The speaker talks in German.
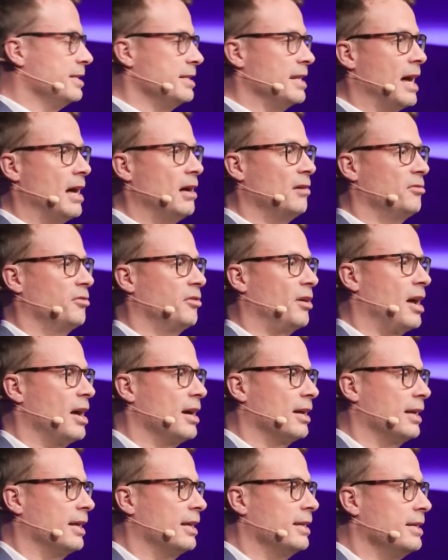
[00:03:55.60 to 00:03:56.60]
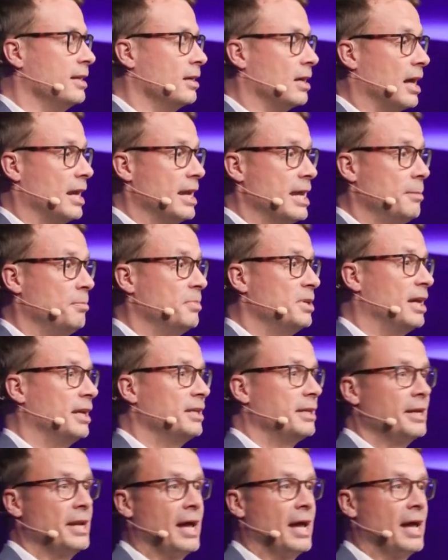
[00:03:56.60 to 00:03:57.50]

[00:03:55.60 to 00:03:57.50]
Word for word: die Nachfrage hier erlebt hat.